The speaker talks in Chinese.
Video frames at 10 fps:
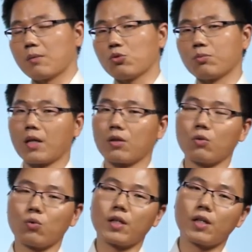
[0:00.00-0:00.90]
咱们图片里
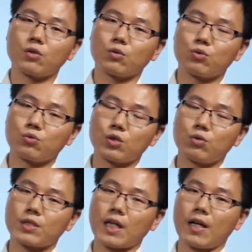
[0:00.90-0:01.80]
头罗列这种素质
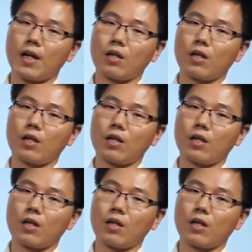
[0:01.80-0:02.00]
拓展，